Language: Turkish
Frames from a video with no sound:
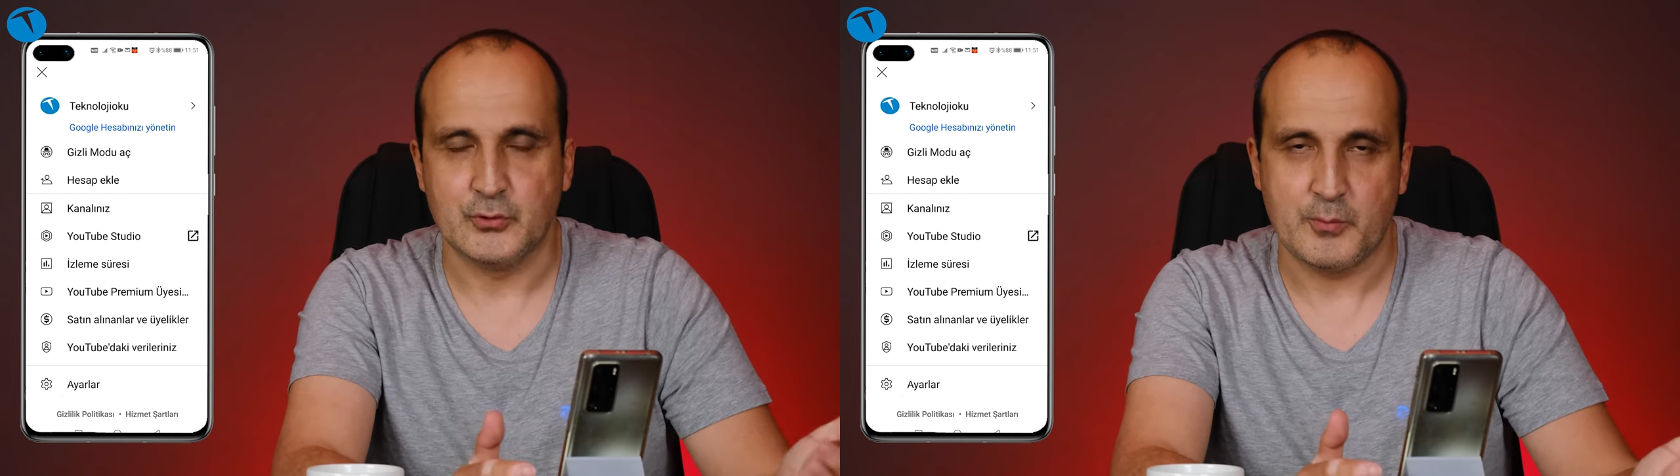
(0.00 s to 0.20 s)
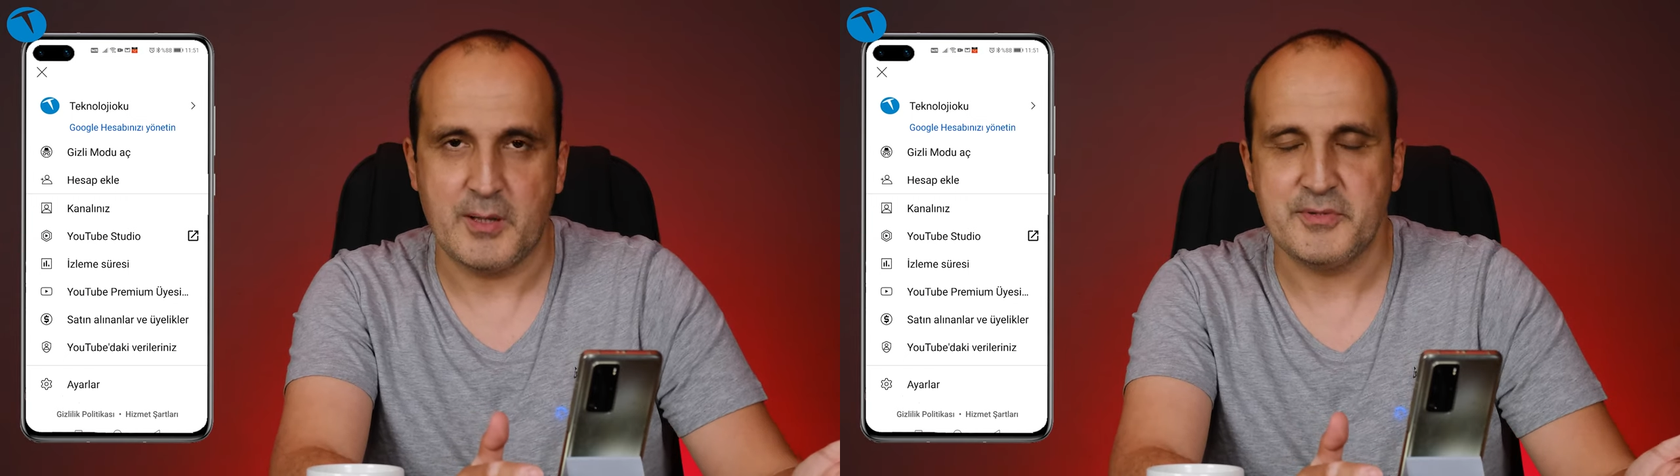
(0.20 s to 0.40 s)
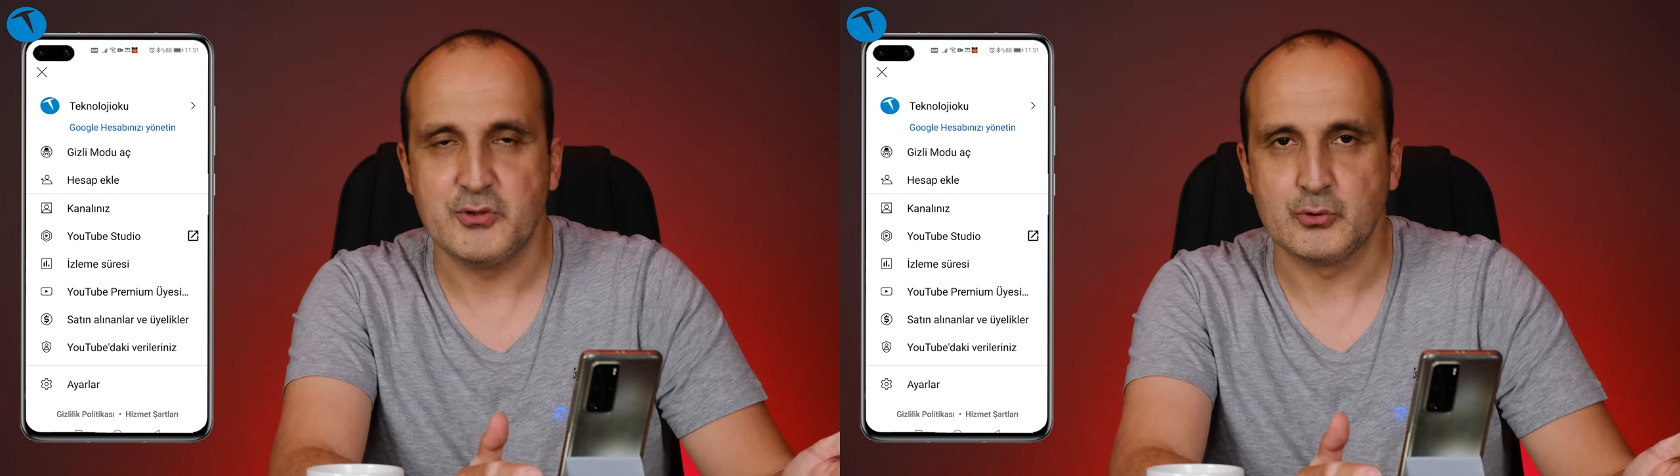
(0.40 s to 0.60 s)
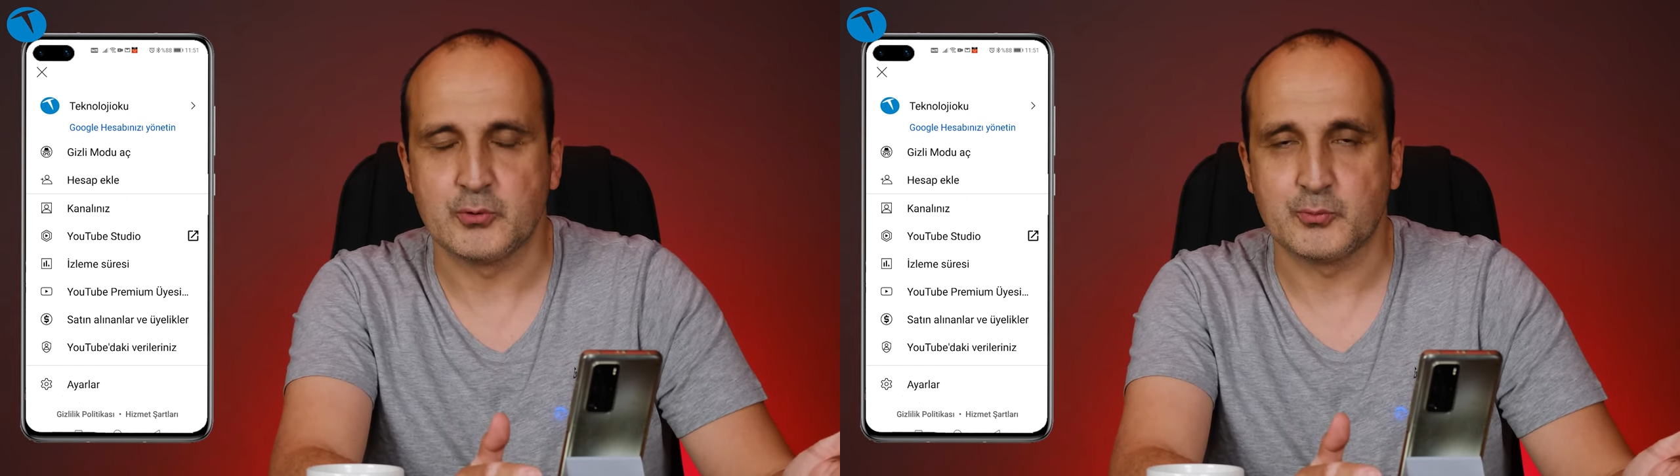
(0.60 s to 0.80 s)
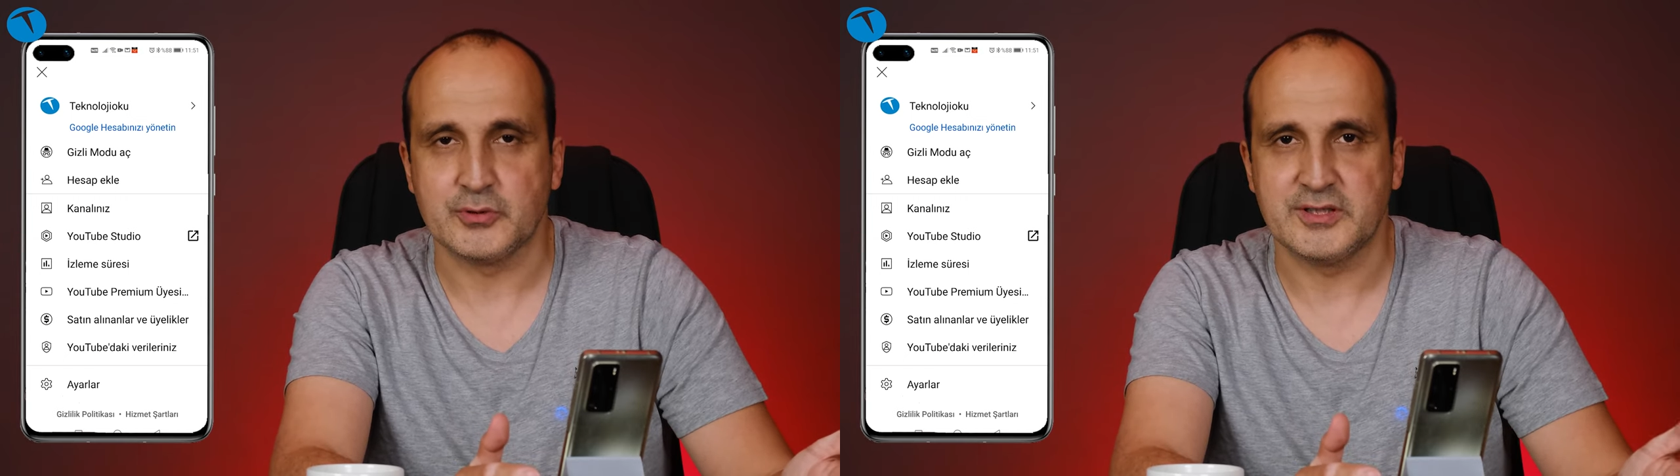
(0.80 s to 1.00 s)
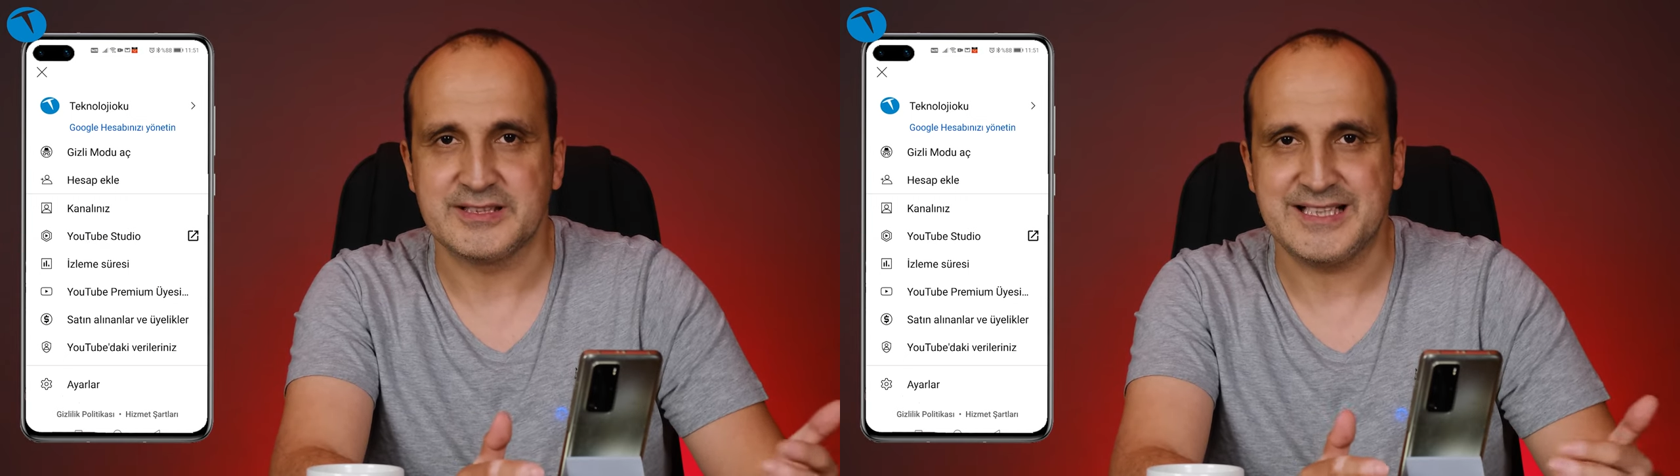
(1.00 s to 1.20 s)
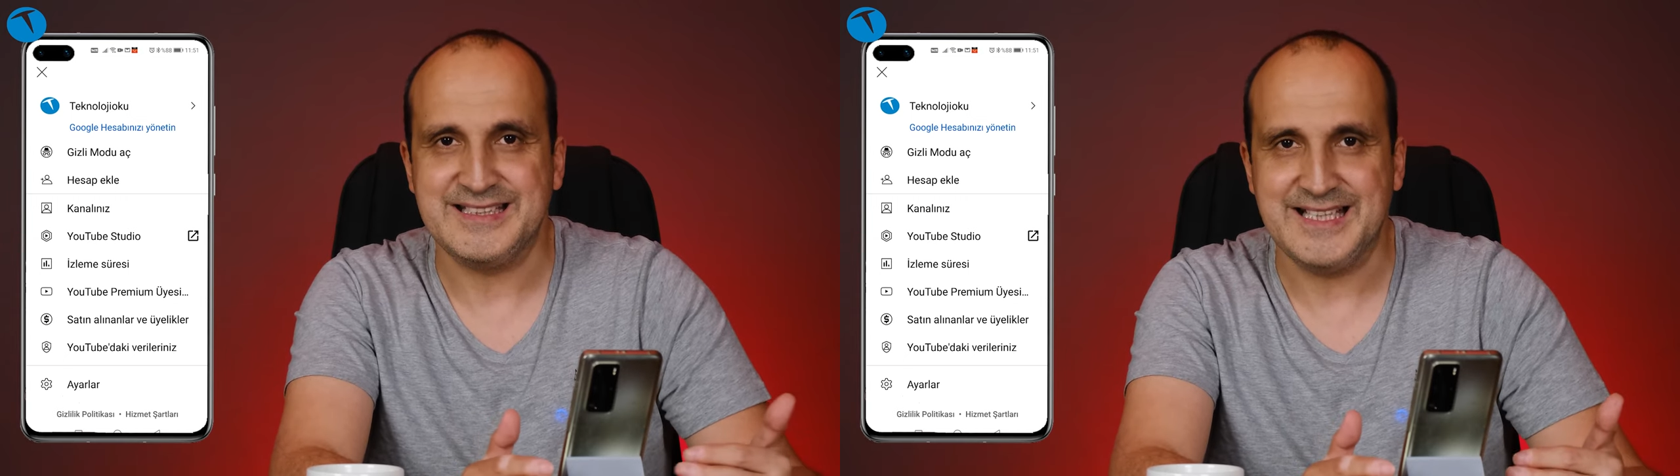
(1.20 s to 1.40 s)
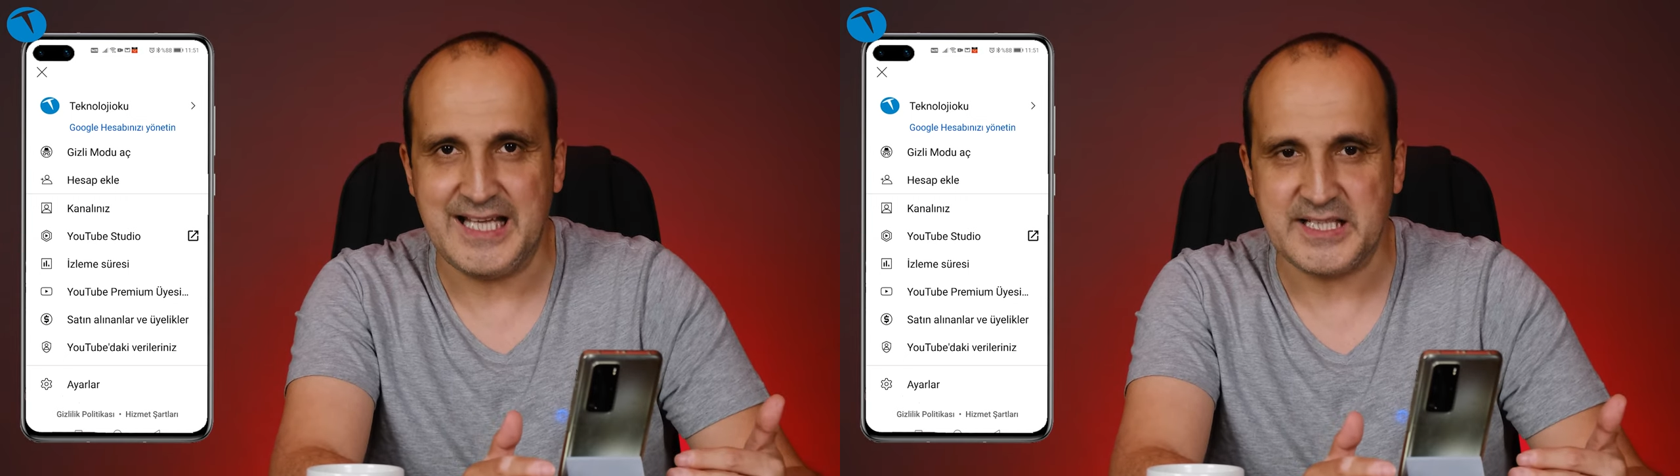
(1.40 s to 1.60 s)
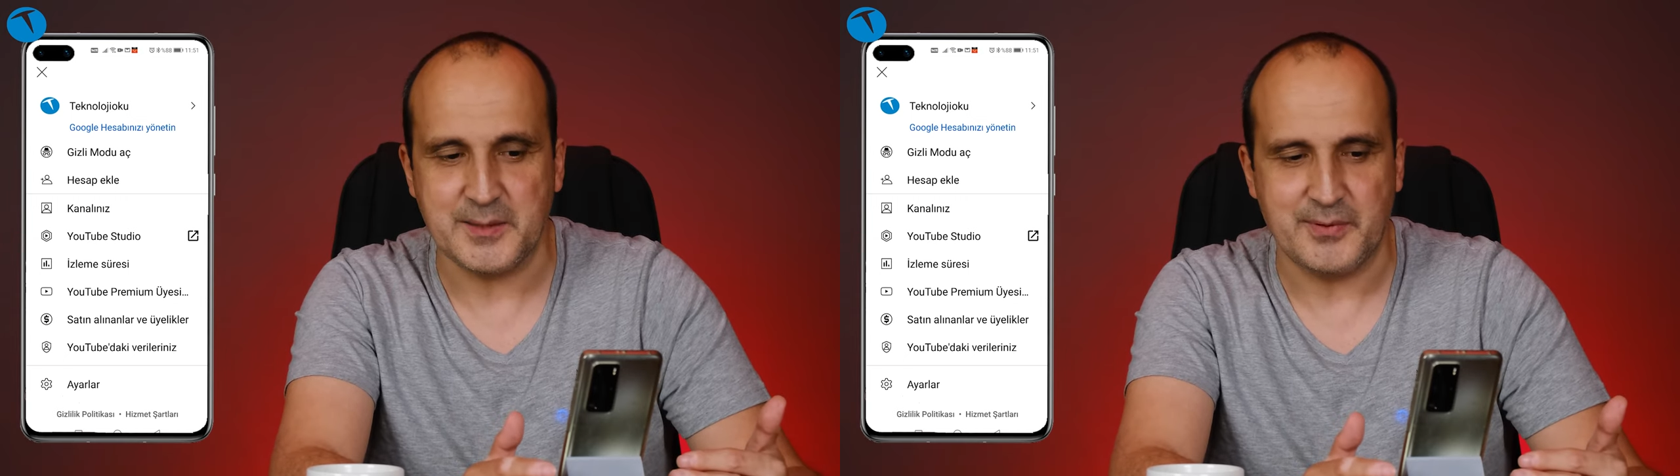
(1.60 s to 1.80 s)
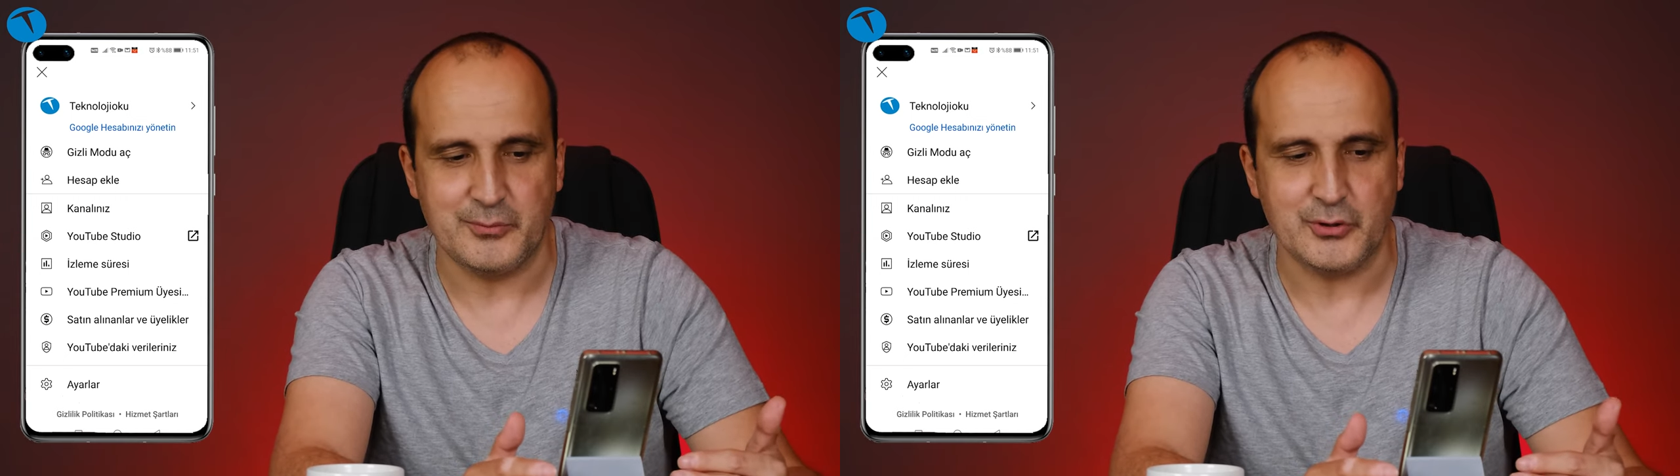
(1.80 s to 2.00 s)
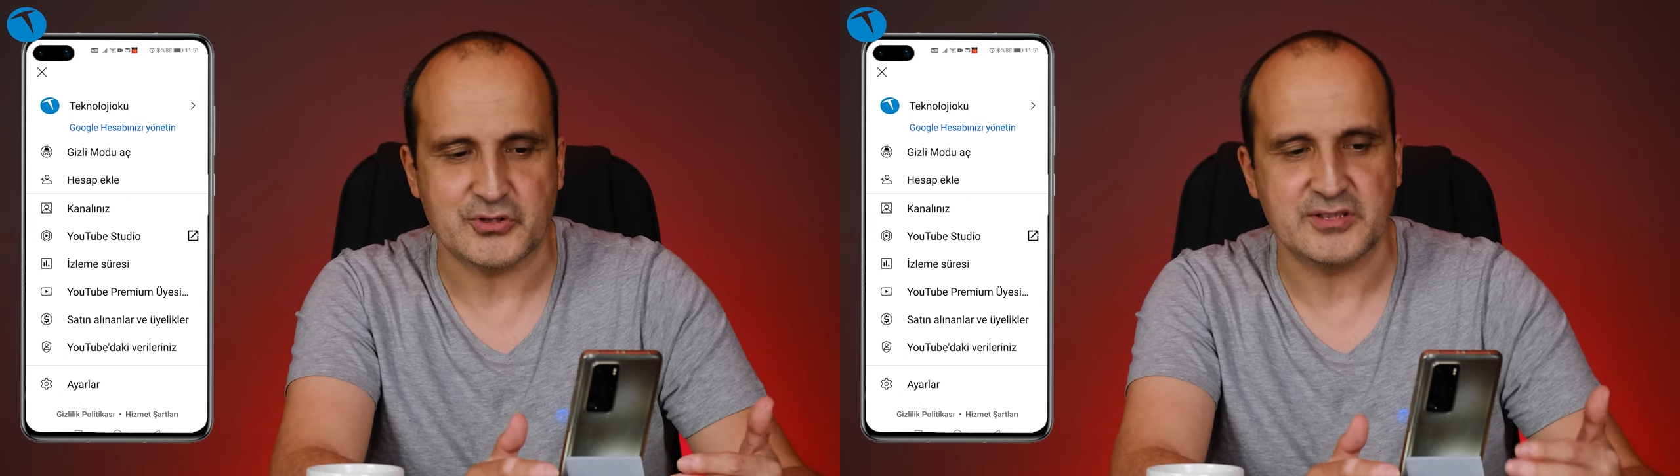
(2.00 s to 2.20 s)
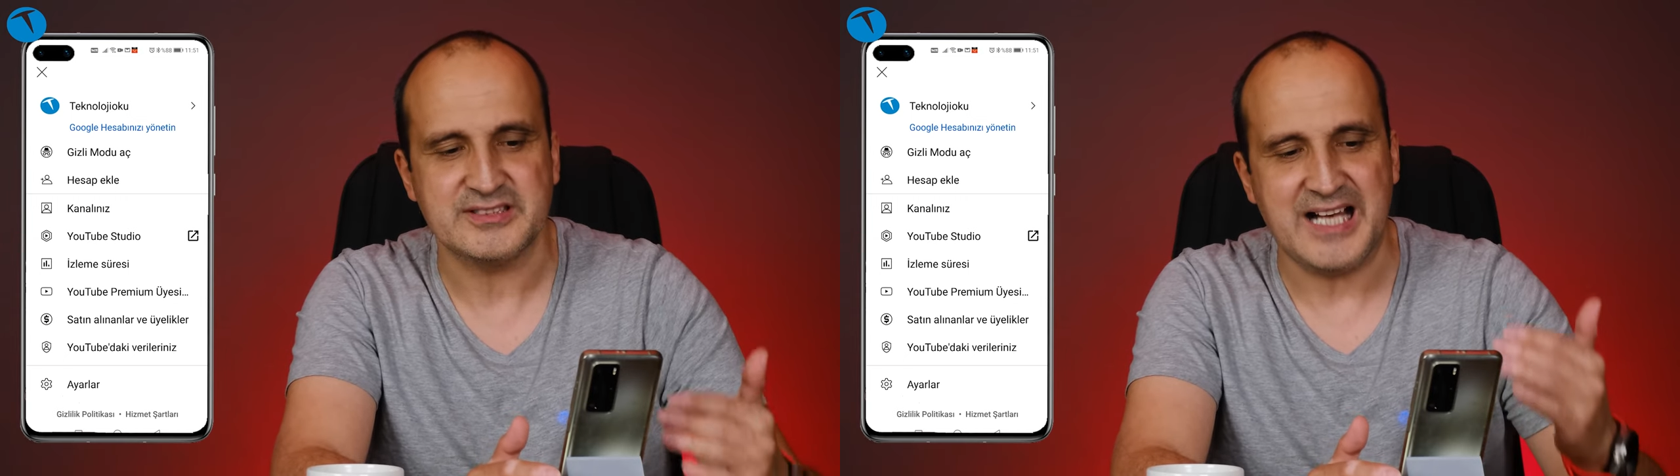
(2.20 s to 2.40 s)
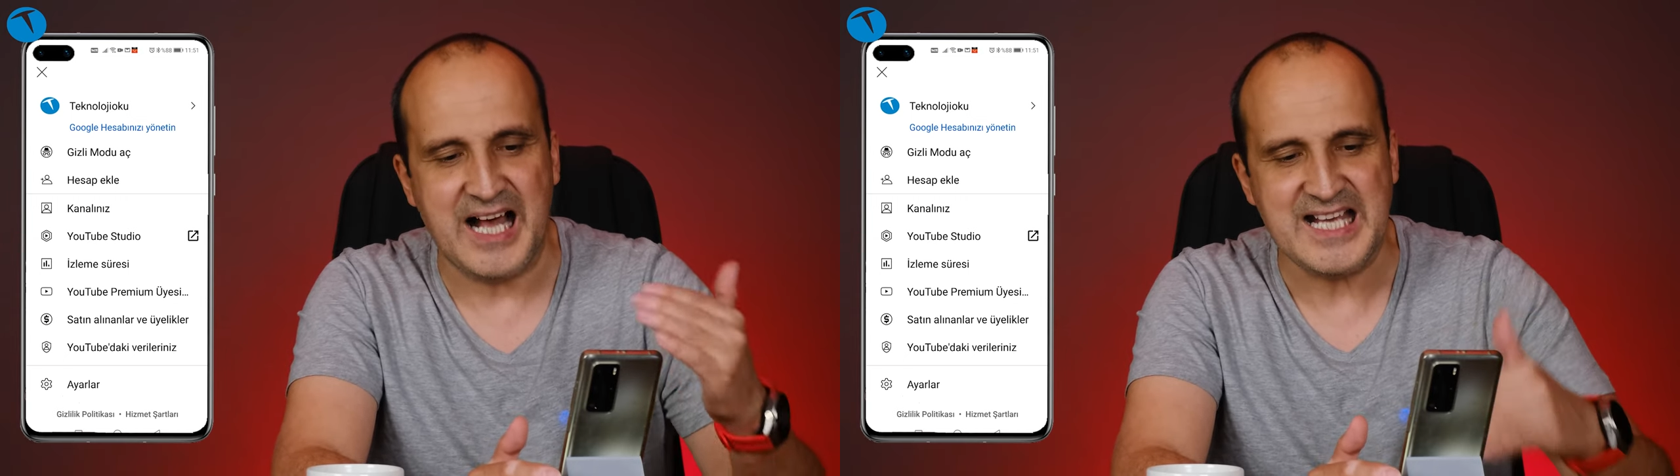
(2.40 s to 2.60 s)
normal bir YouTube kullanırken neler yapabiliyorsanız